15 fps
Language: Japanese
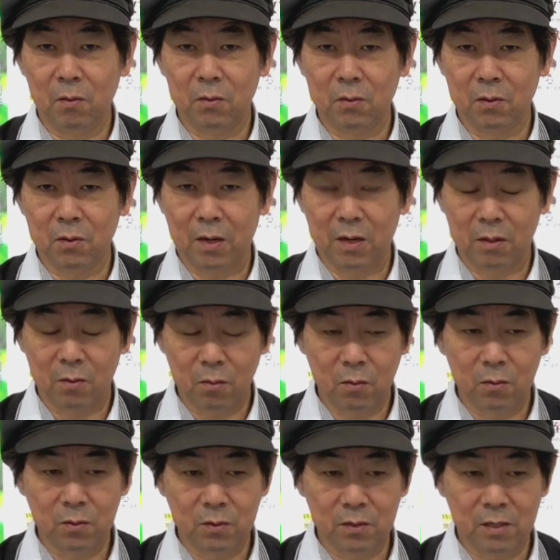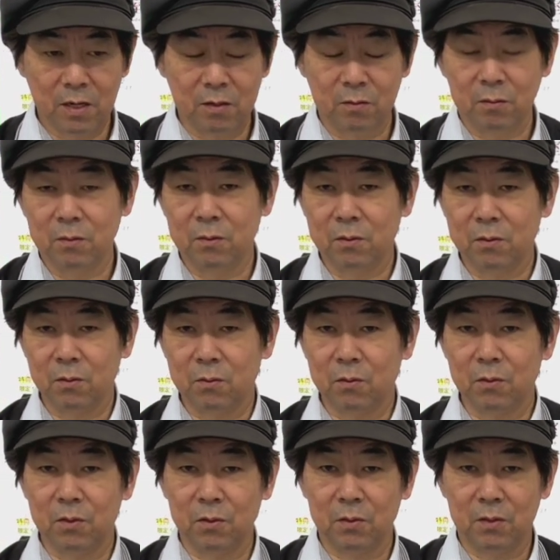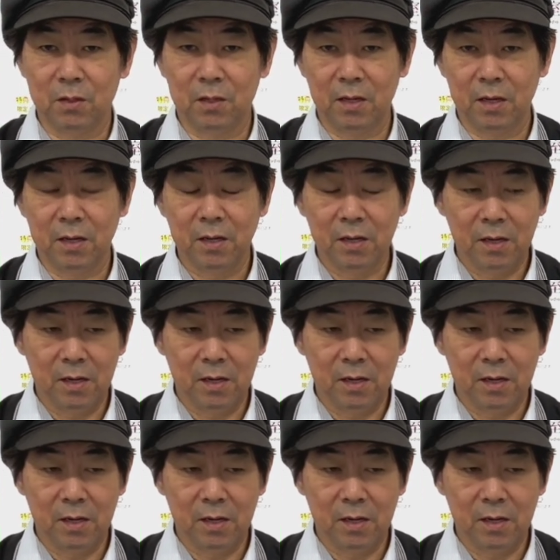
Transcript: 温度が高温であることによって、